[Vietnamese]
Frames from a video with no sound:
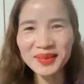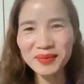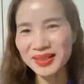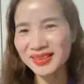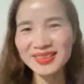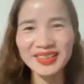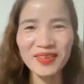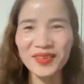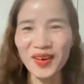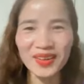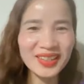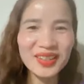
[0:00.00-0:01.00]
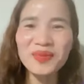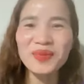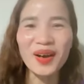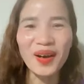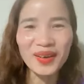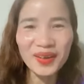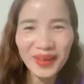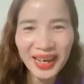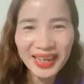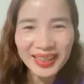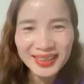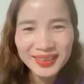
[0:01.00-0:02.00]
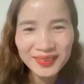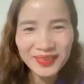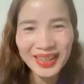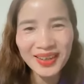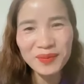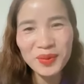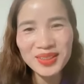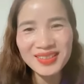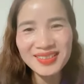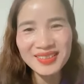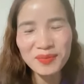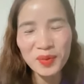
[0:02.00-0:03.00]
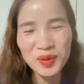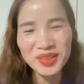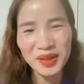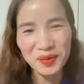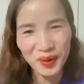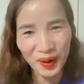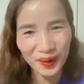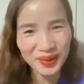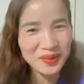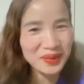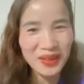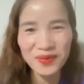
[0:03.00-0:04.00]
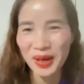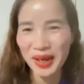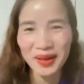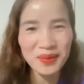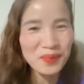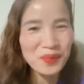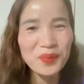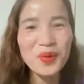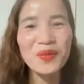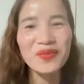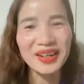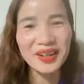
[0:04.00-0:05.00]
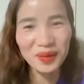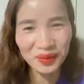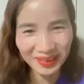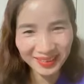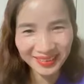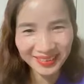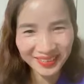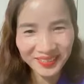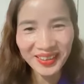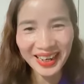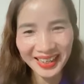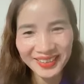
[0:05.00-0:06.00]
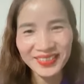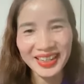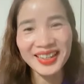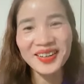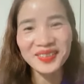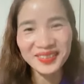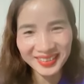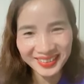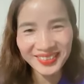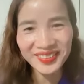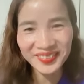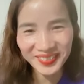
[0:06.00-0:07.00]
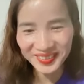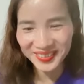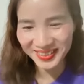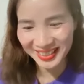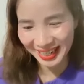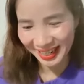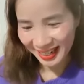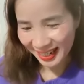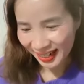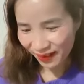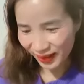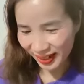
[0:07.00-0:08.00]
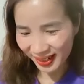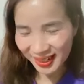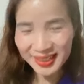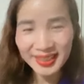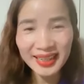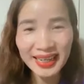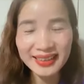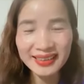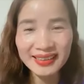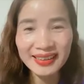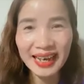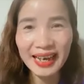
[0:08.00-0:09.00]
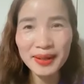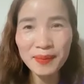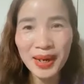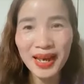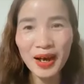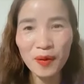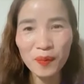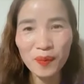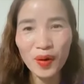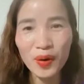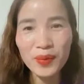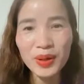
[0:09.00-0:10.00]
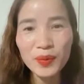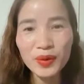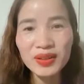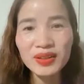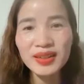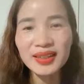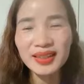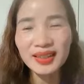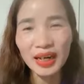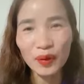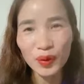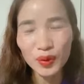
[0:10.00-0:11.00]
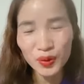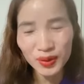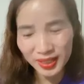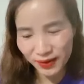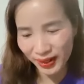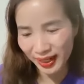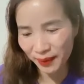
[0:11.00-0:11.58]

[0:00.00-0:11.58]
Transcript: Nhưng mà sự giàu có thì không có đâu ạ. Và muốn sự muốn giàu có thì chúng ta phải buộc phải đầu tư, đúng hả? Phải đầu tư thôi quý cô chú anh chị ạ. Và đây chính là những cái bài học mà Hoàng Biết muốn gửi đến tất cả quý cô chú anh chị.